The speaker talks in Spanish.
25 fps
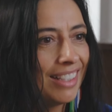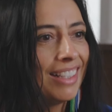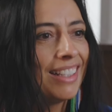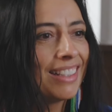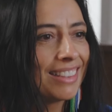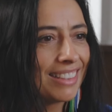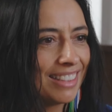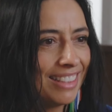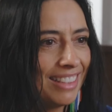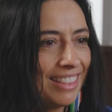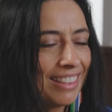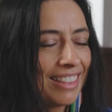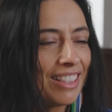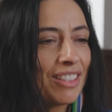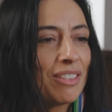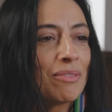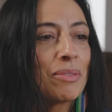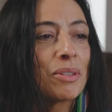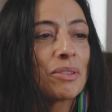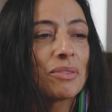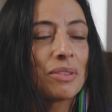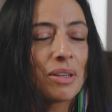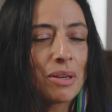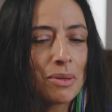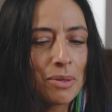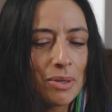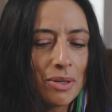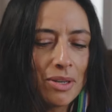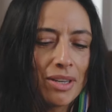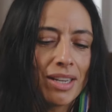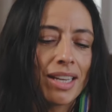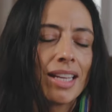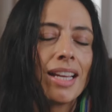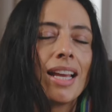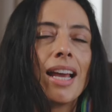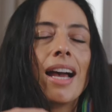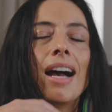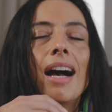Sí, le digo, por favor,
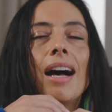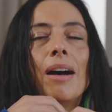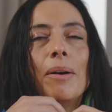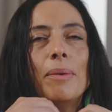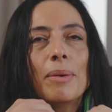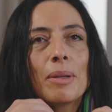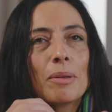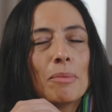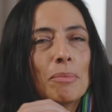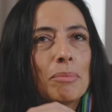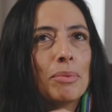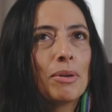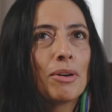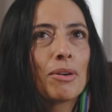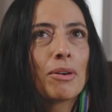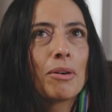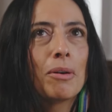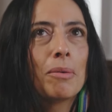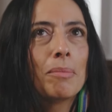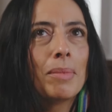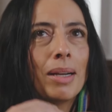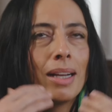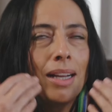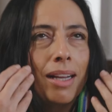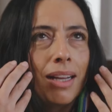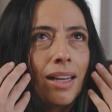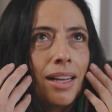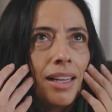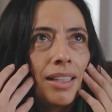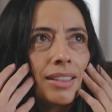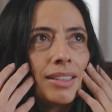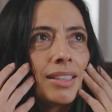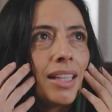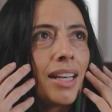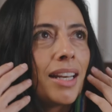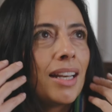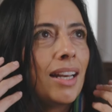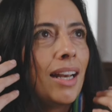abre un poco
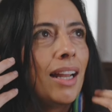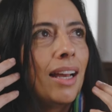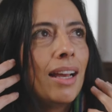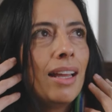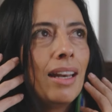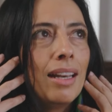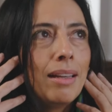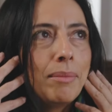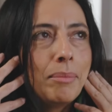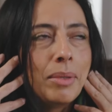más, relaja la